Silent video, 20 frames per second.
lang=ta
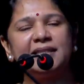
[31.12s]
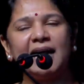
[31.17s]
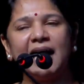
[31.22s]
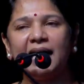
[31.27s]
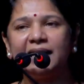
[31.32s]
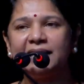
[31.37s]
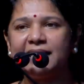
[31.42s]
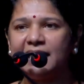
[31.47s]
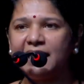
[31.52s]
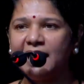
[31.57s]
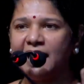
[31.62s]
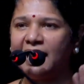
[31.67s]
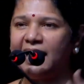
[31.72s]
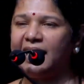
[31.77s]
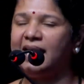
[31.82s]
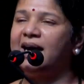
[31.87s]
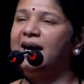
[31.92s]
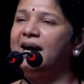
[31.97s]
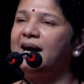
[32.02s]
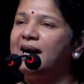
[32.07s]
ஜாதியா
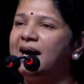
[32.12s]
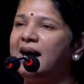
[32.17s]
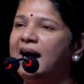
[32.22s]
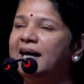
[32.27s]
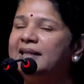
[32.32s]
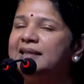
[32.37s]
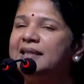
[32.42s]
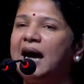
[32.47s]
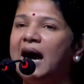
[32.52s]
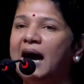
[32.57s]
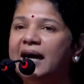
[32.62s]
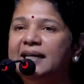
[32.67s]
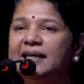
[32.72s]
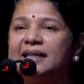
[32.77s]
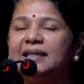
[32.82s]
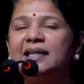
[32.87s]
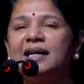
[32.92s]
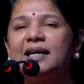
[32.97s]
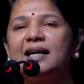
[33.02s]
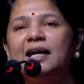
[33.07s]
அந்த
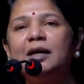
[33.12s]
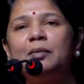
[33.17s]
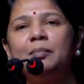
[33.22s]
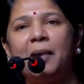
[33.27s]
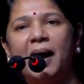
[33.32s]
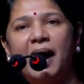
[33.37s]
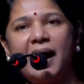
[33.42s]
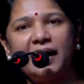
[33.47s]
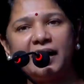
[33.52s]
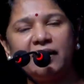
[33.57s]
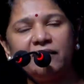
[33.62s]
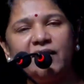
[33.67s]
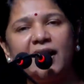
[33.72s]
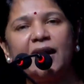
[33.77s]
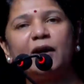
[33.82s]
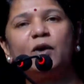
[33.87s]
அடுக்குகள் மாறவே